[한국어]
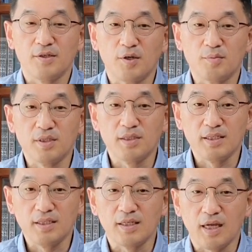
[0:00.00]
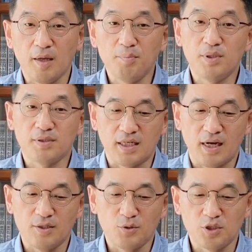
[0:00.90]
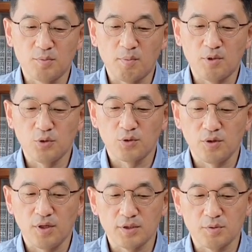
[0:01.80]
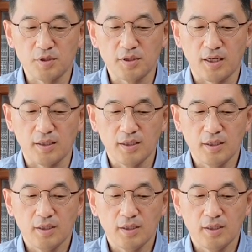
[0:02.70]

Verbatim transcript: 여러분들이 이 햇빛 잘 조심하면 좋을 것 같습니다.